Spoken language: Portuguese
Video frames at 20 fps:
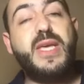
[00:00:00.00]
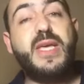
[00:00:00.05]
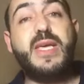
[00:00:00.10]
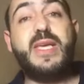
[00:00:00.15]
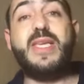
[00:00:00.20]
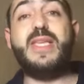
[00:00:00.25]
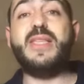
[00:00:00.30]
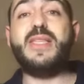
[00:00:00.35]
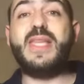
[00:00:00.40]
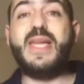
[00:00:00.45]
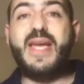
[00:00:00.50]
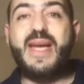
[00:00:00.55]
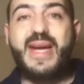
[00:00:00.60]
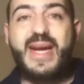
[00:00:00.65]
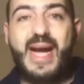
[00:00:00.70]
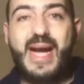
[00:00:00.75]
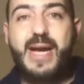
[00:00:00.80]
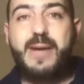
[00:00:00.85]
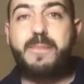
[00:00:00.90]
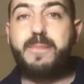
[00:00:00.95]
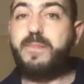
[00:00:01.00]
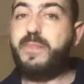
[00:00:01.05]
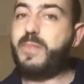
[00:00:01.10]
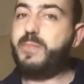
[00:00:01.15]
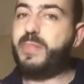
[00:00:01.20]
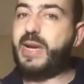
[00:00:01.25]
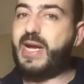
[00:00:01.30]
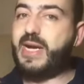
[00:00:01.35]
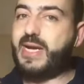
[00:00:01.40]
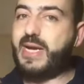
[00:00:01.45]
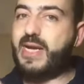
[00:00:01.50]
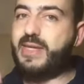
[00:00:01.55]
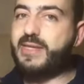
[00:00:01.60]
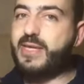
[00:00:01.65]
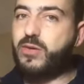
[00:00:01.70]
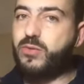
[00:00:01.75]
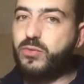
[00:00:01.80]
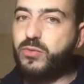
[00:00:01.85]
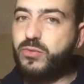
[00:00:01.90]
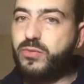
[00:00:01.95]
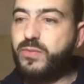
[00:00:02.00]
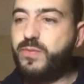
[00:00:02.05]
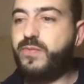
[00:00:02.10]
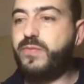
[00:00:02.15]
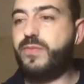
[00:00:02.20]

e entregar para cada um